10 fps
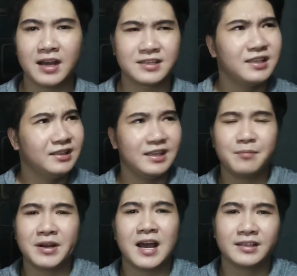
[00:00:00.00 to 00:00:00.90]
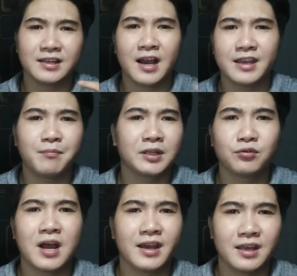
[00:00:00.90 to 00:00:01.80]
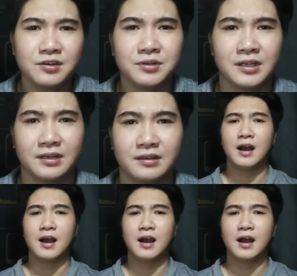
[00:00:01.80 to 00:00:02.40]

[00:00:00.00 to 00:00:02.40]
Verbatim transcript: Kasi hindi naman natin kayang patunayan yun eh.